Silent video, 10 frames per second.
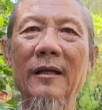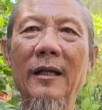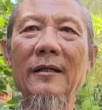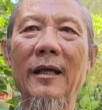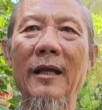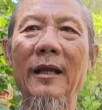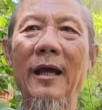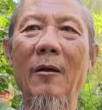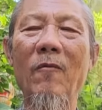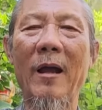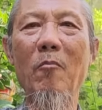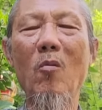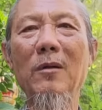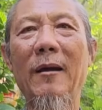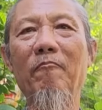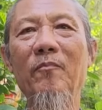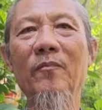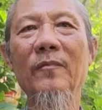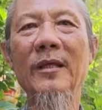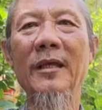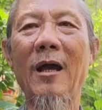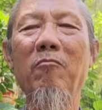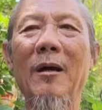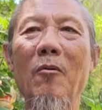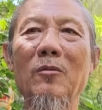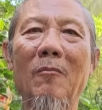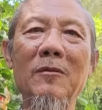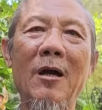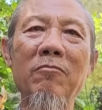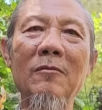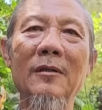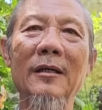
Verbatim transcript: Cách đây là khoảng 4 năm thì ông là một tổng thống.